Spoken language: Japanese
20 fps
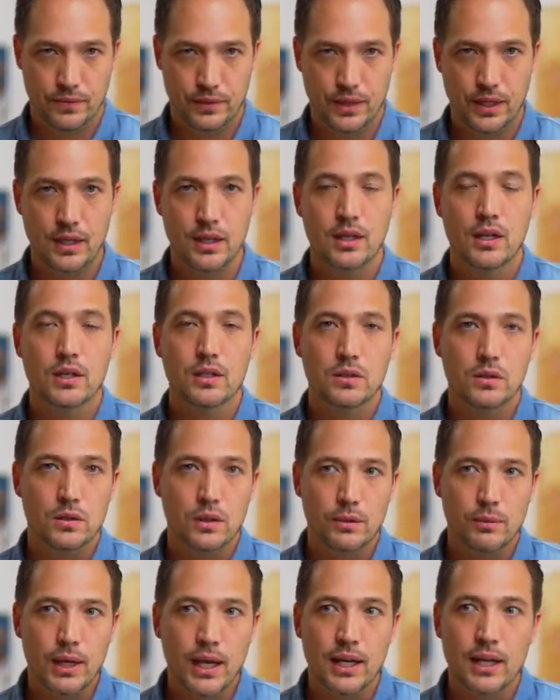ね、
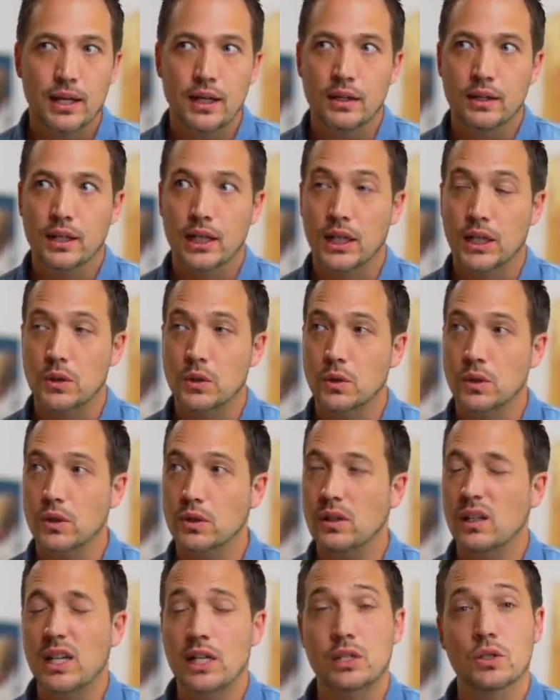それは、なんかそういう
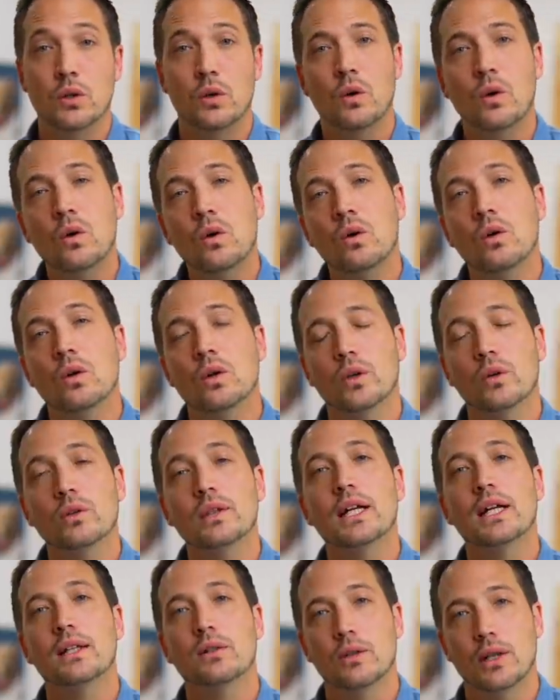人たちの本を読
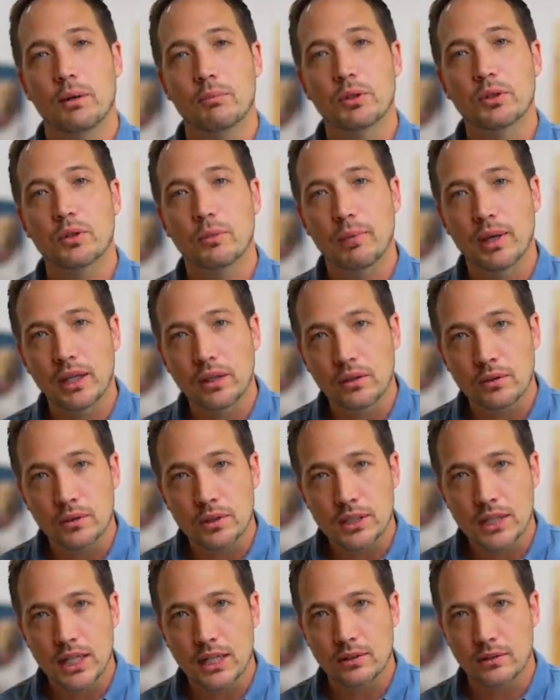んだりとか、もっと勉
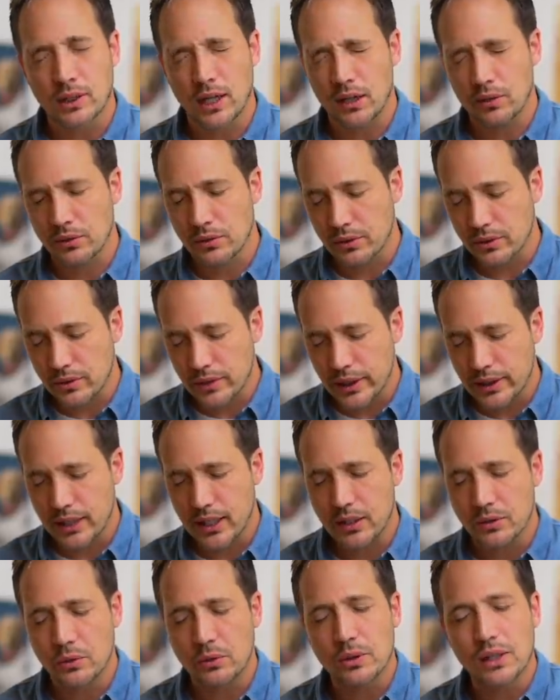強したりとか、この人だっ
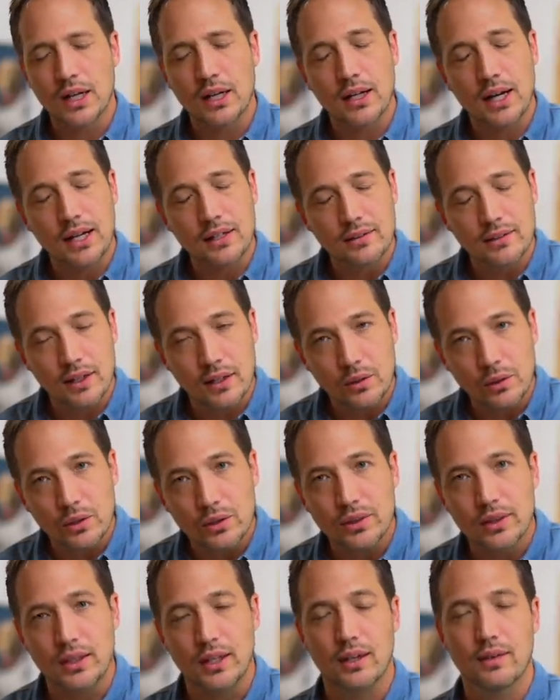たらどう考えるんだろ
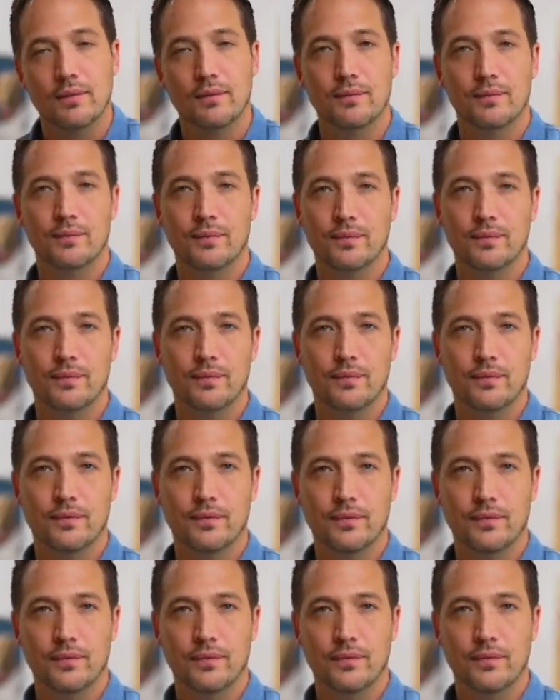うって
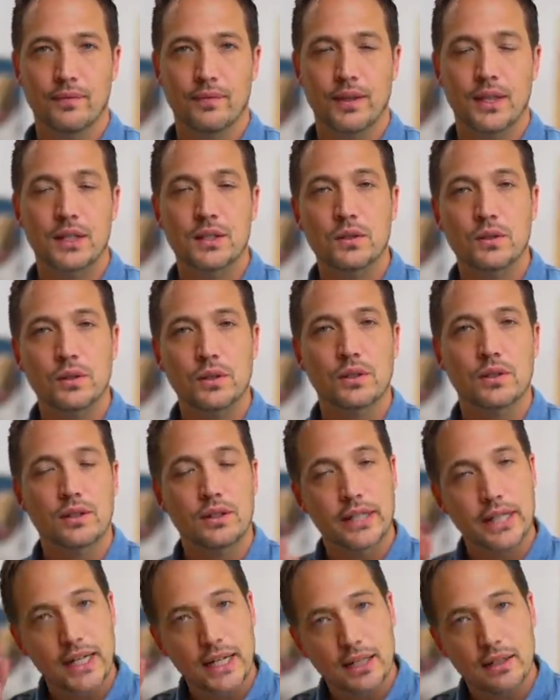ね、そういう
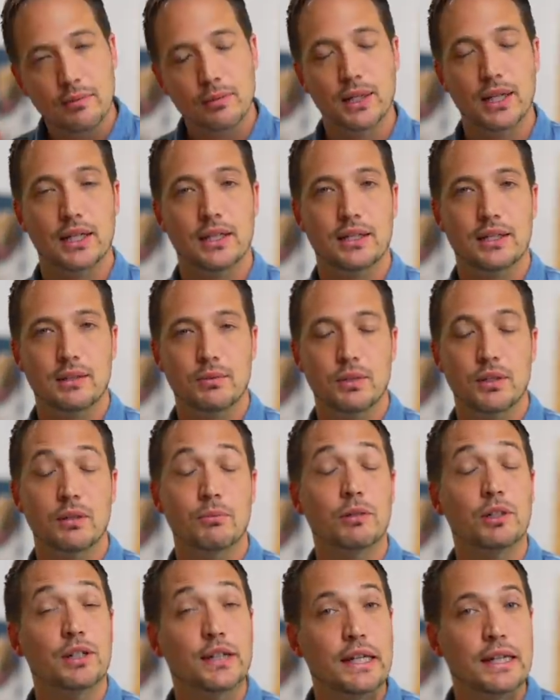クリエイティブな、自分
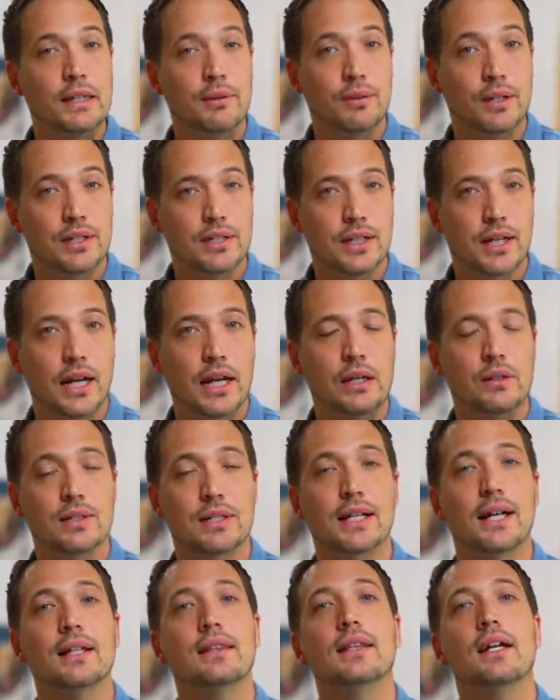のクリエイティブな力を
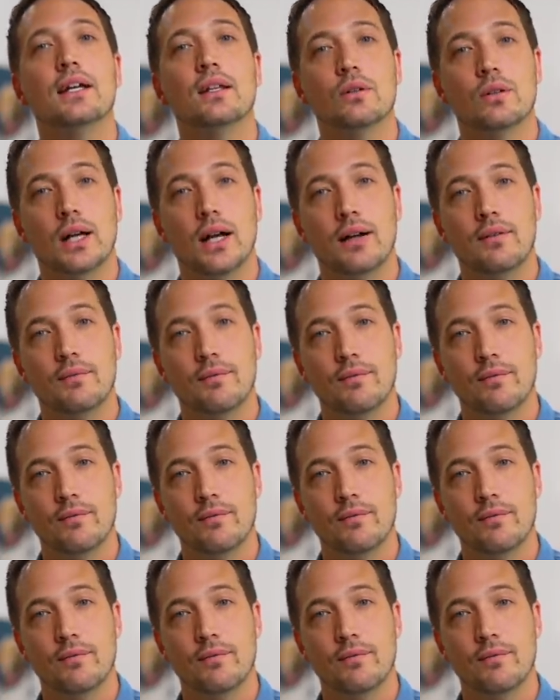使ったりとか。